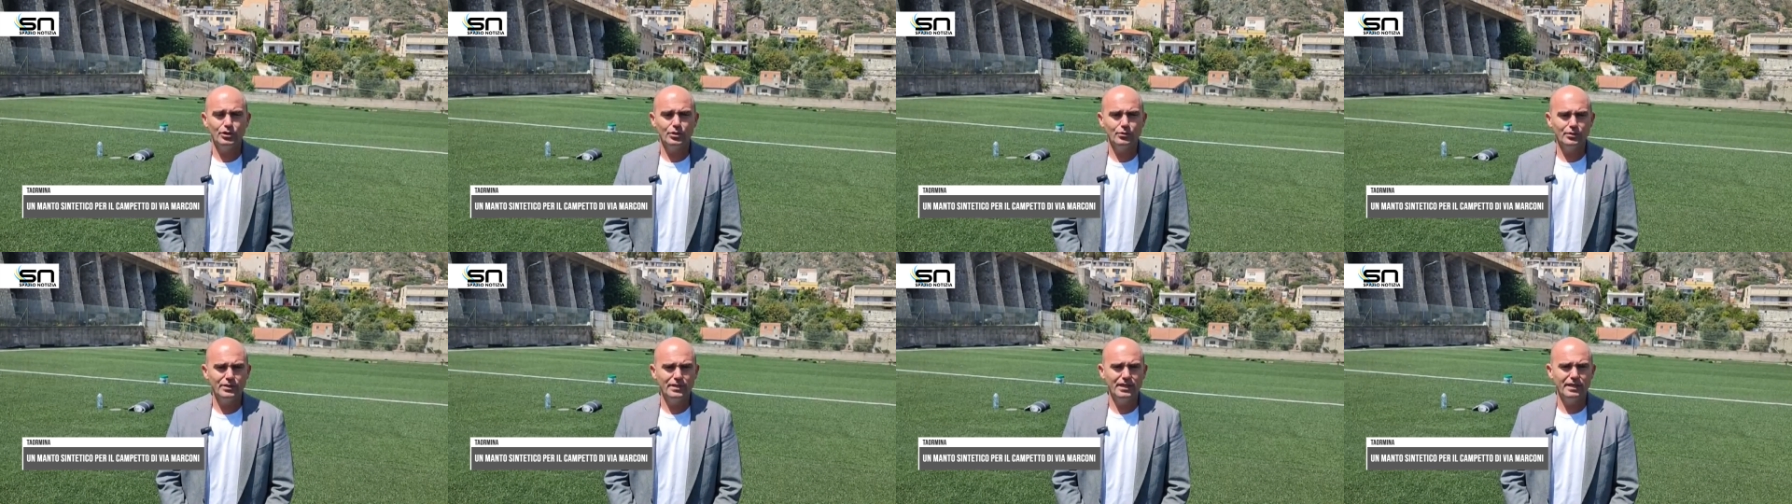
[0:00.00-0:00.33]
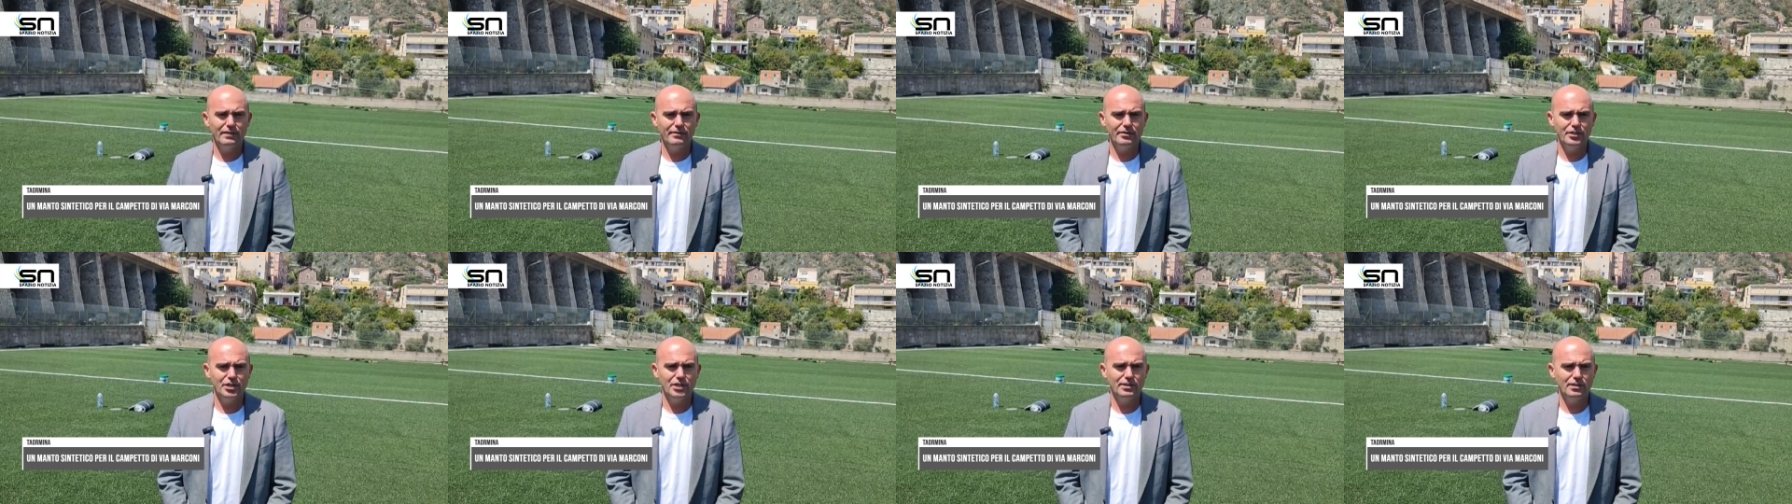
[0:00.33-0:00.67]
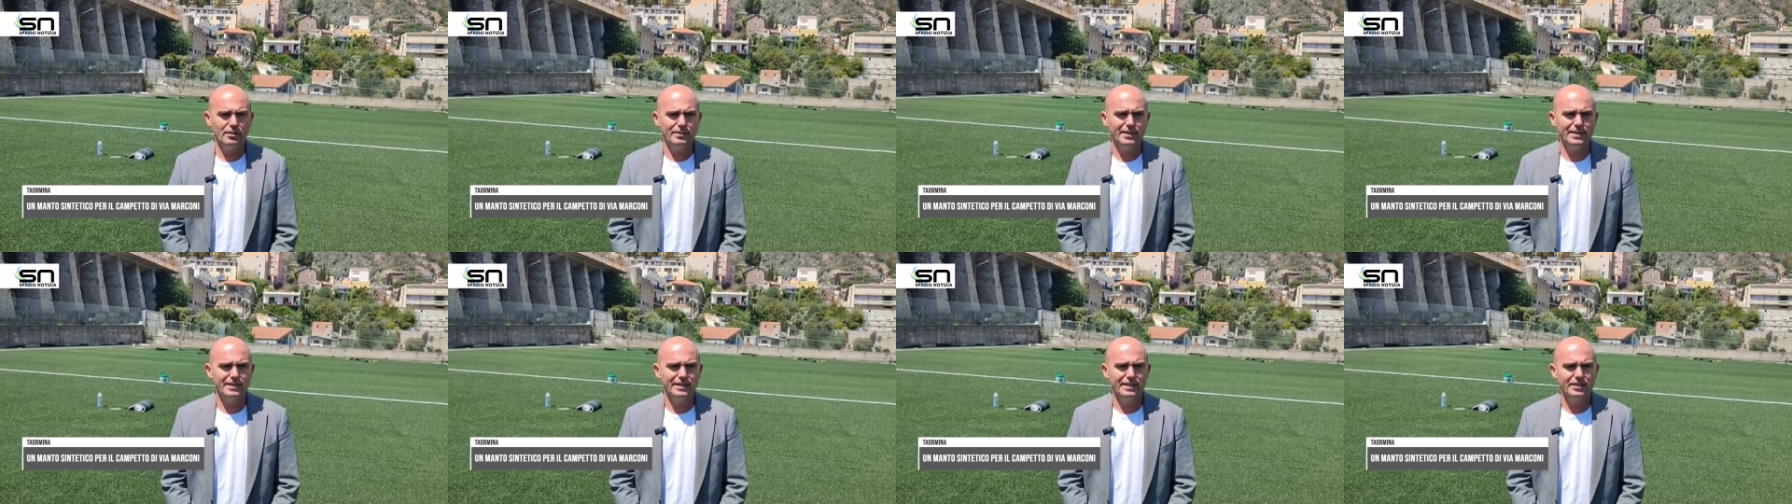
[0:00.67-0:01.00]
quindi
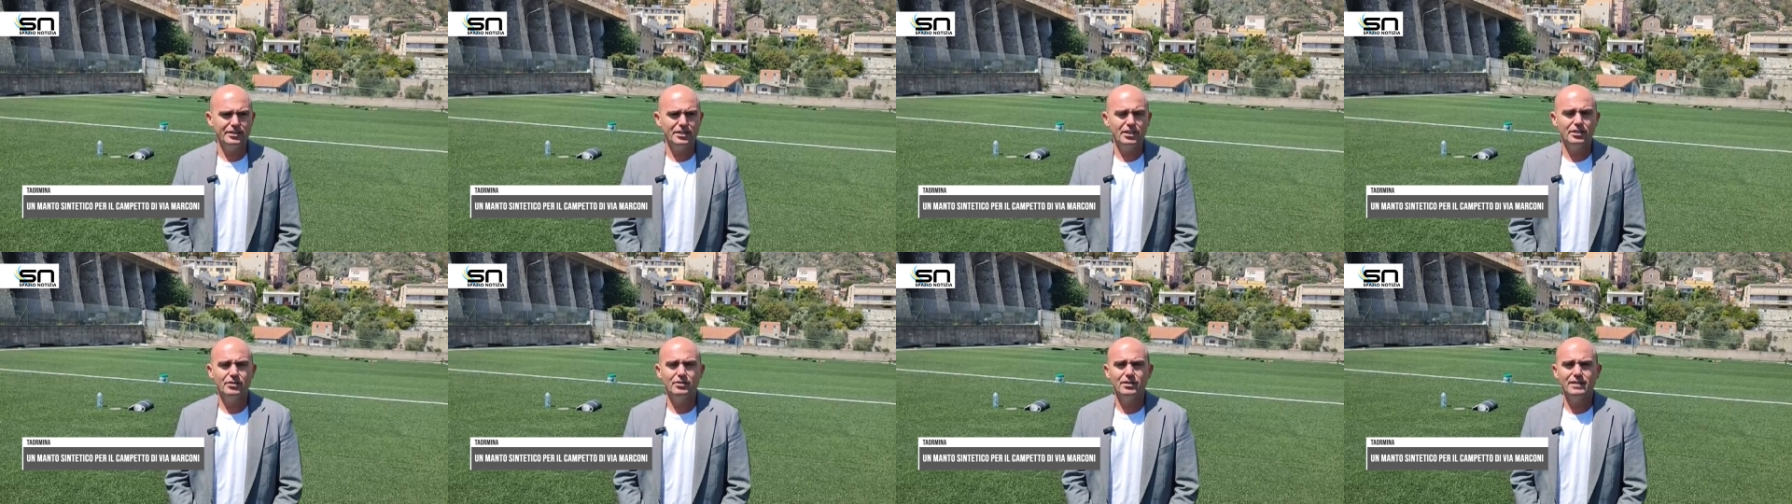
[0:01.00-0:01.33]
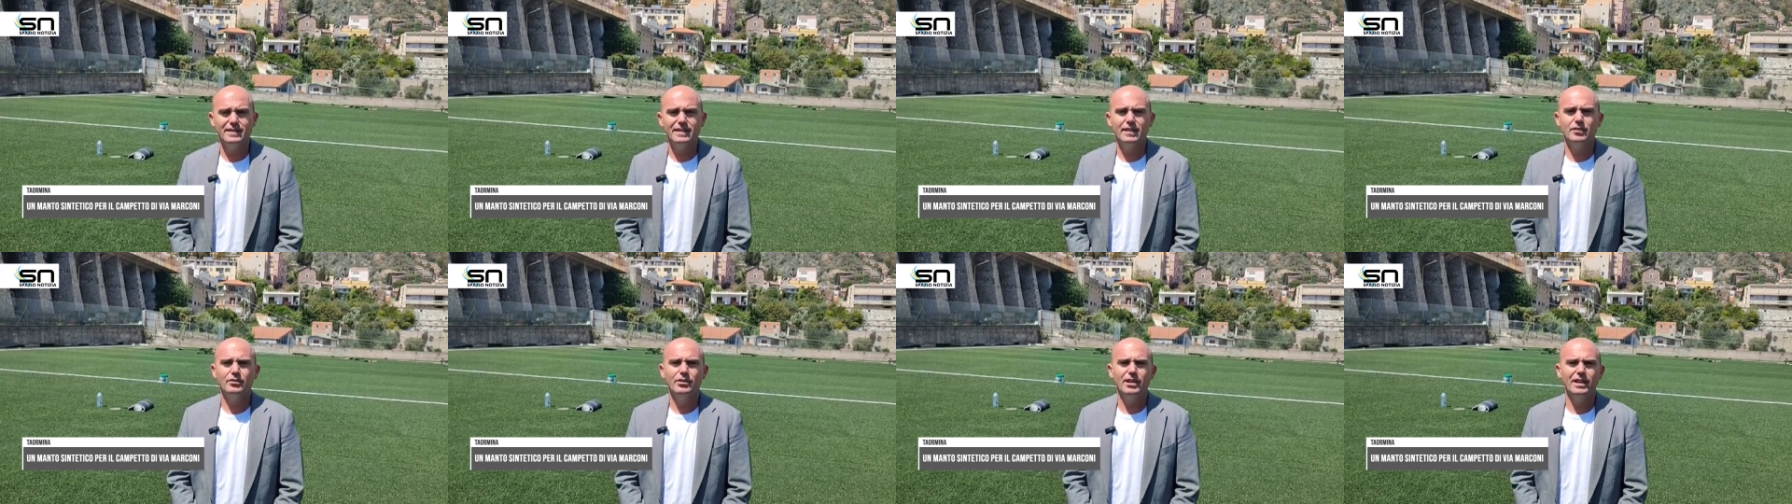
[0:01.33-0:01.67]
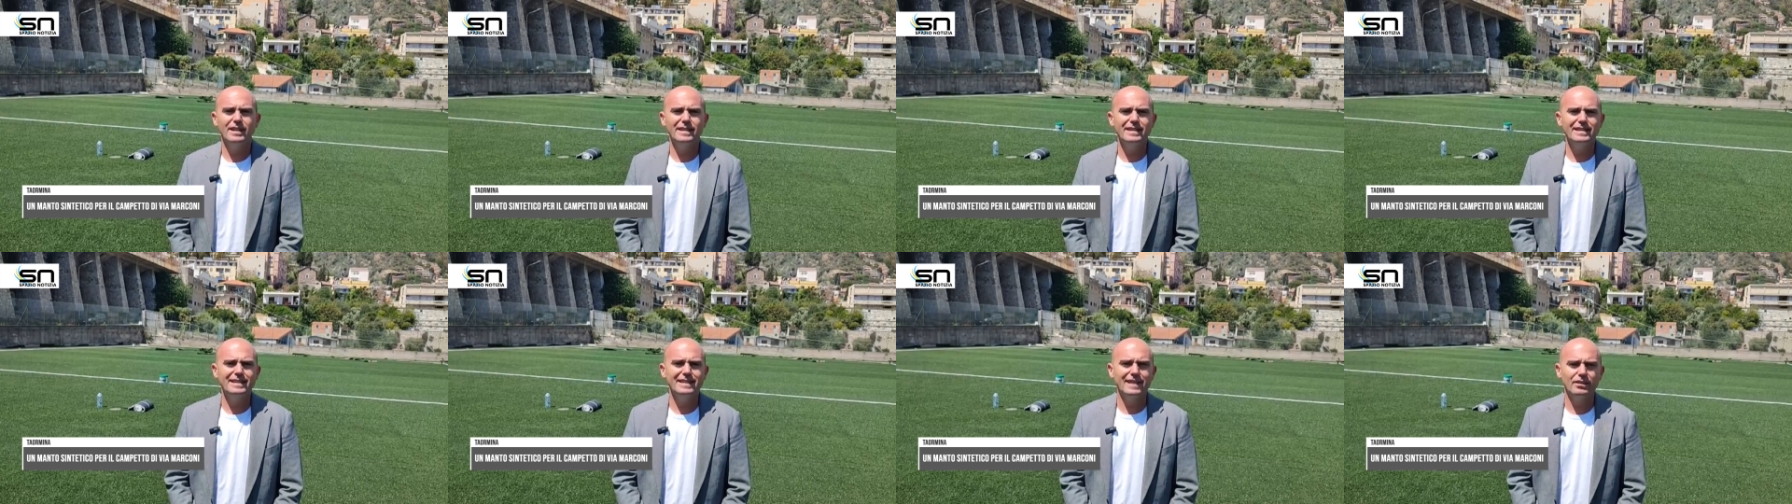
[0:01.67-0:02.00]
l'efficientamento energetico è stato
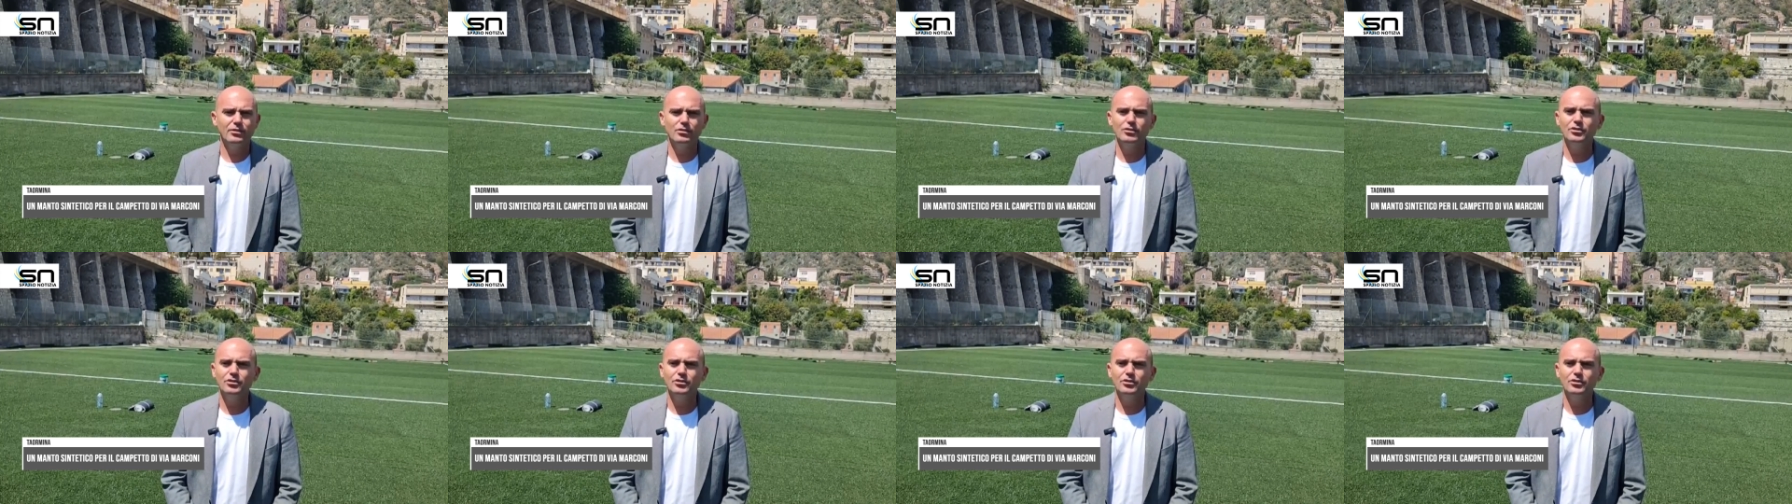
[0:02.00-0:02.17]
realizzato.